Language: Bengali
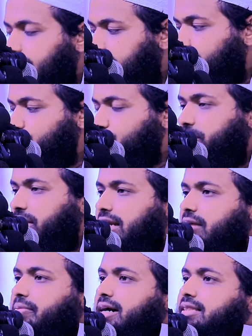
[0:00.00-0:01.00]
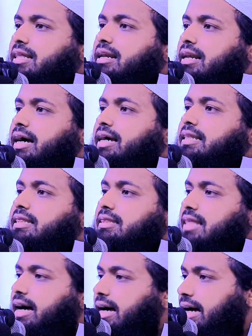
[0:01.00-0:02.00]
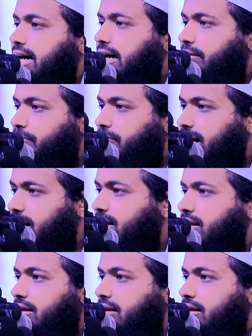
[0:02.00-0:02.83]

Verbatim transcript: আউযু বিকালিমাতিল্লাহি তাম্মা